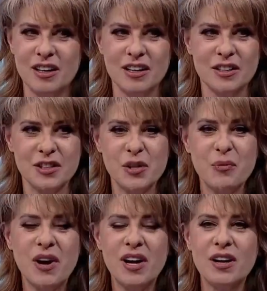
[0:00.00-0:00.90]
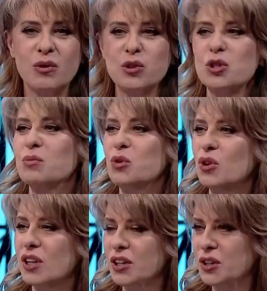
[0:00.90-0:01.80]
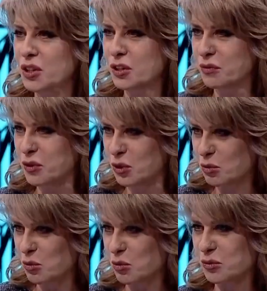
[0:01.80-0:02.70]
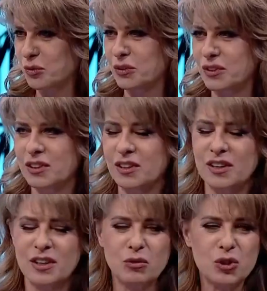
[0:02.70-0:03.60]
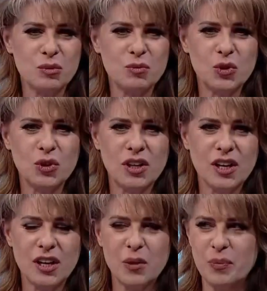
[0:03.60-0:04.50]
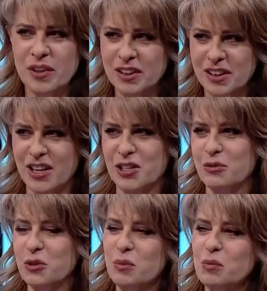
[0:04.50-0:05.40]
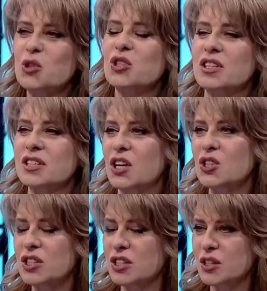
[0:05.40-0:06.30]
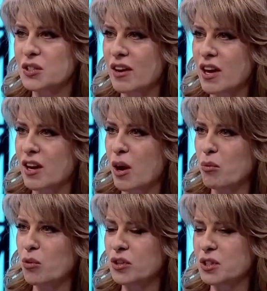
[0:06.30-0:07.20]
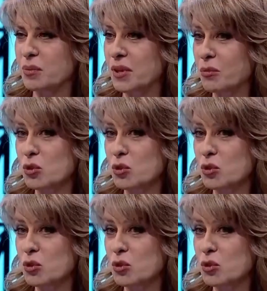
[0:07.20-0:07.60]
снимали очень много интервью, а, очень много репортажей. Вот немножко расскажите о своей работе, потому